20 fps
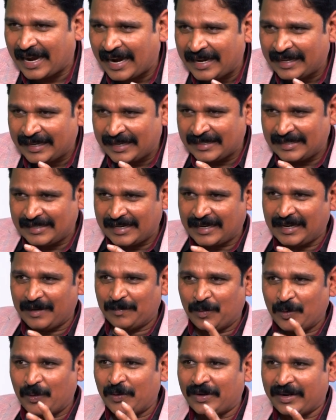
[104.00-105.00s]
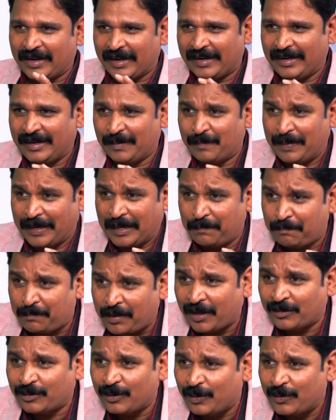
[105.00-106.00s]
దాడికి జగన్మోహన్ రెడ్డి
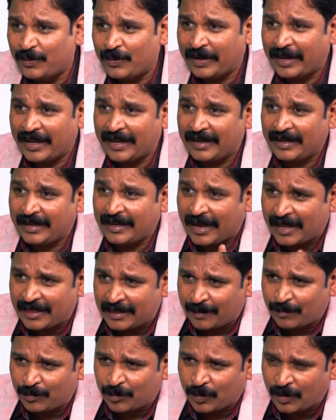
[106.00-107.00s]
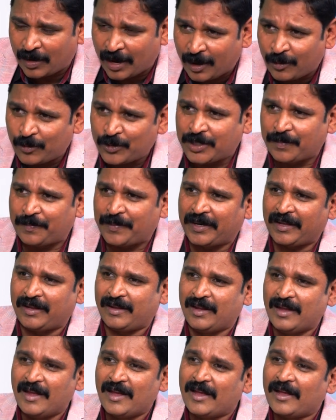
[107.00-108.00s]
భయభ్రాంతులకు గురయ్యి కేంద్రంతో లాలుచిపడి
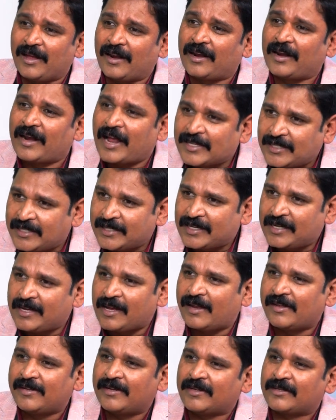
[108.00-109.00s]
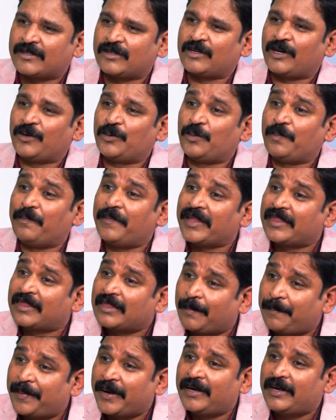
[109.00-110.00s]
రాజకీయాలు చేస్తున్నాడు
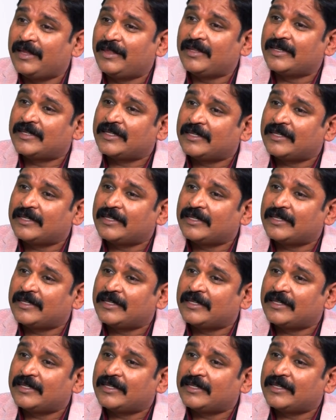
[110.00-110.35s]
మెత్తబడ్డింది